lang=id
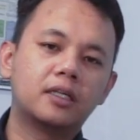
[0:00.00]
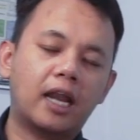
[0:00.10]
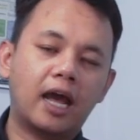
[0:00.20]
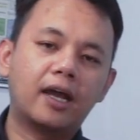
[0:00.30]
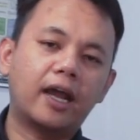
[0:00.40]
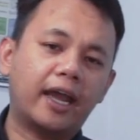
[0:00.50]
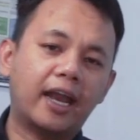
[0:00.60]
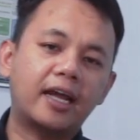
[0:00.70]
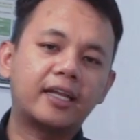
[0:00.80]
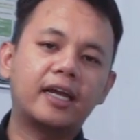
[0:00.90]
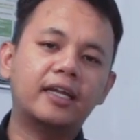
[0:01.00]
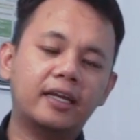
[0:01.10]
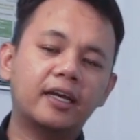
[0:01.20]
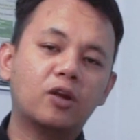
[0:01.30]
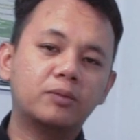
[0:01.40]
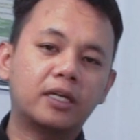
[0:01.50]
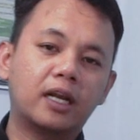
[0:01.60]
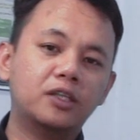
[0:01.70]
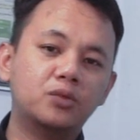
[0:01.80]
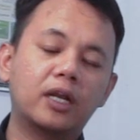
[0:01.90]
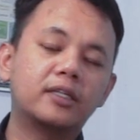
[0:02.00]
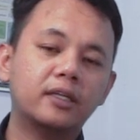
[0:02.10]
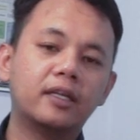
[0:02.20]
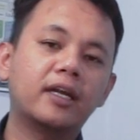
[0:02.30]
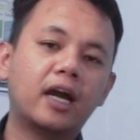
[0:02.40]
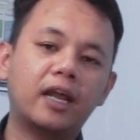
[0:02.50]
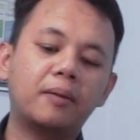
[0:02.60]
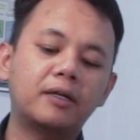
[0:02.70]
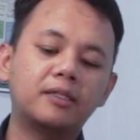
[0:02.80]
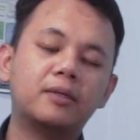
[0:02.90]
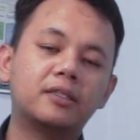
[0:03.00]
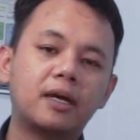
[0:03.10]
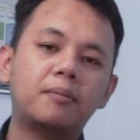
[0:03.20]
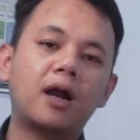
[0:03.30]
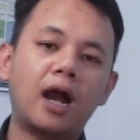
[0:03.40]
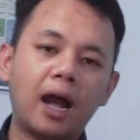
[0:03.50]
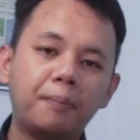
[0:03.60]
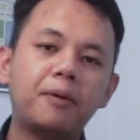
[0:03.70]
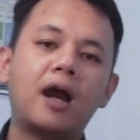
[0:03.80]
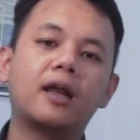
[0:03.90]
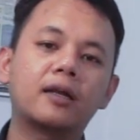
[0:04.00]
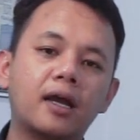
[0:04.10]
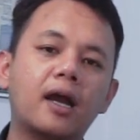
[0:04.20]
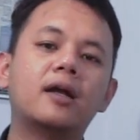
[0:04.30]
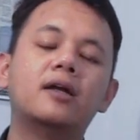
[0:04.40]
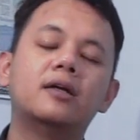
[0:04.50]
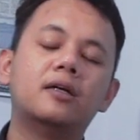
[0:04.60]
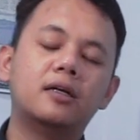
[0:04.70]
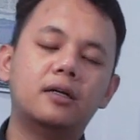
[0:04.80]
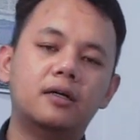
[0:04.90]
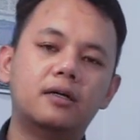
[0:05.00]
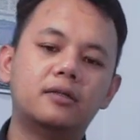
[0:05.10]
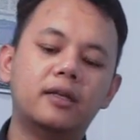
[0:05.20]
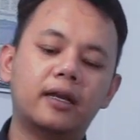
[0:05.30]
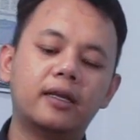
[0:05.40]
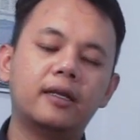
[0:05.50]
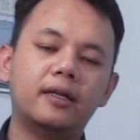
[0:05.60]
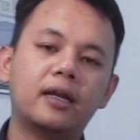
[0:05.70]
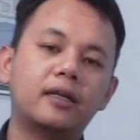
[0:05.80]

Nah, enaknya ini kalau misalnya kalian jualan sendiri, kalian masih bisa meng-up harga dari yang